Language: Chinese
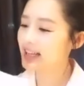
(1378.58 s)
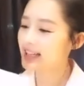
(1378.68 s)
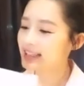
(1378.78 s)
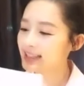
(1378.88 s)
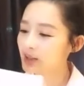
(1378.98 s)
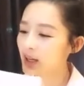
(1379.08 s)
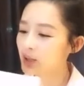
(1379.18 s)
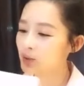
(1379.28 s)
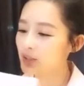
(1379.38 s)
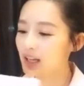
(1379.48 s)
你看，
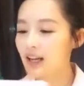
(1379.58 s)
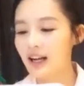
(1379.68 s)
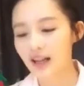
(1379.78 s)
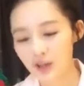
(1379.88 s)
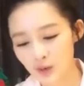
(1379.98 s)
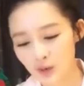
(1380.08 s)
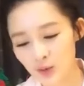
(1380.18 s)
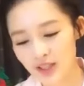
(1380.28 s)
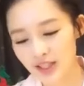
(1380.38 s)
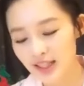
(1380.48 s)
希望姑娘好
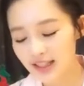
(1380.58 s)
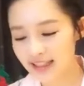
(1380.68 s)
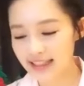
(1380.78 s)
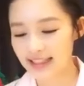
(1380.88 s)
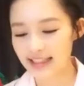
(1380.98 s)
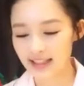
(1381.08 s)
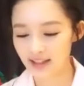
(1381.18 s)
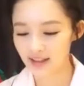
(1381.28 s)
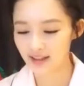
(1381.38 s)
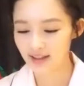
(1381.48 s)
好注意身
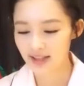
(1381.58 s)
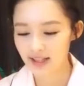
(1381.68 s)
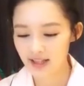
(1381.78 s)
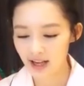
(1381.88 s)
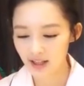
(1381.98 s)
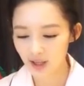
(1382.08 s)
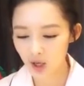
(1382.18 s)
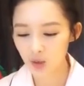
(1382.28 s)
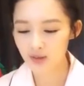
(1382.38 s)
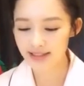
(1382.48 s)
体。然